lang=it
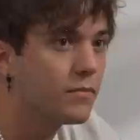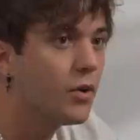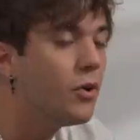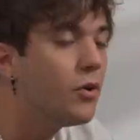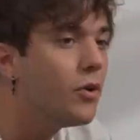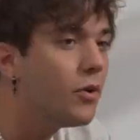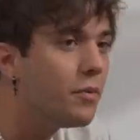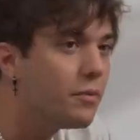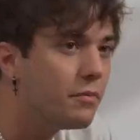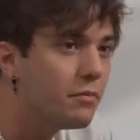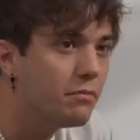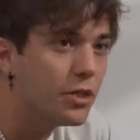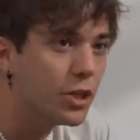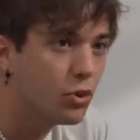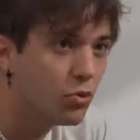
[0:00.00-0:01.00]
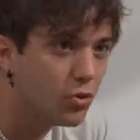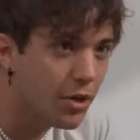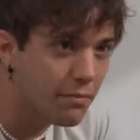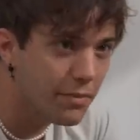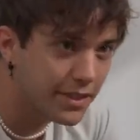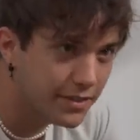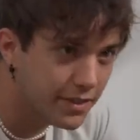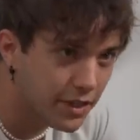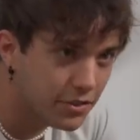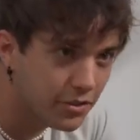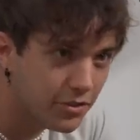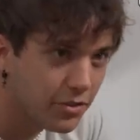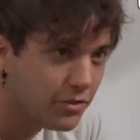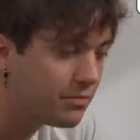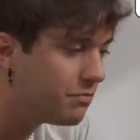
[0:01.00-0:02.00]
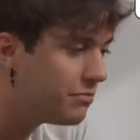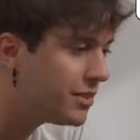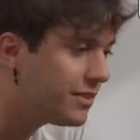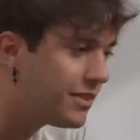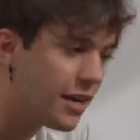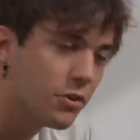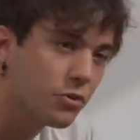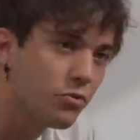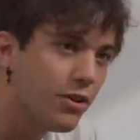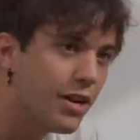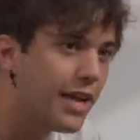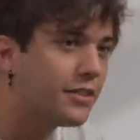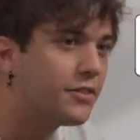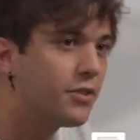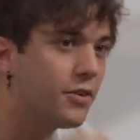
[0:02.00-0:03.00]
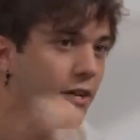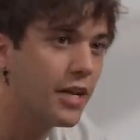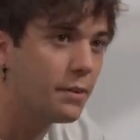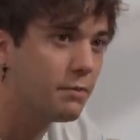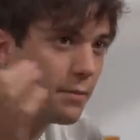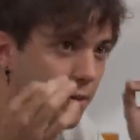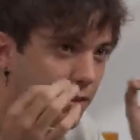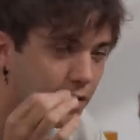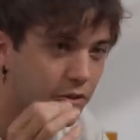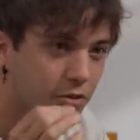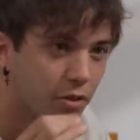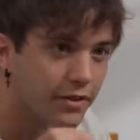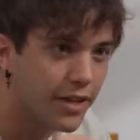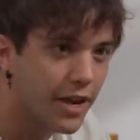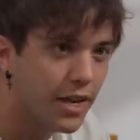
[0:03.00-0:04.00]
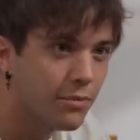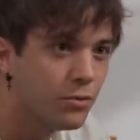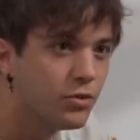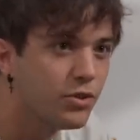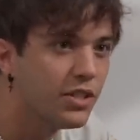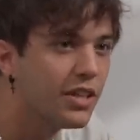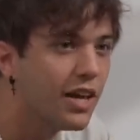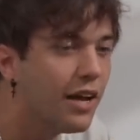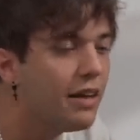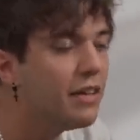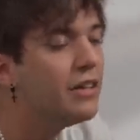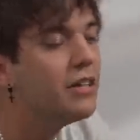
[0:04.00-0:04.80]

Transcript: O mi chiudo in me stesso, mi sdraio sul letto e mi metto ad ascoltare la musica,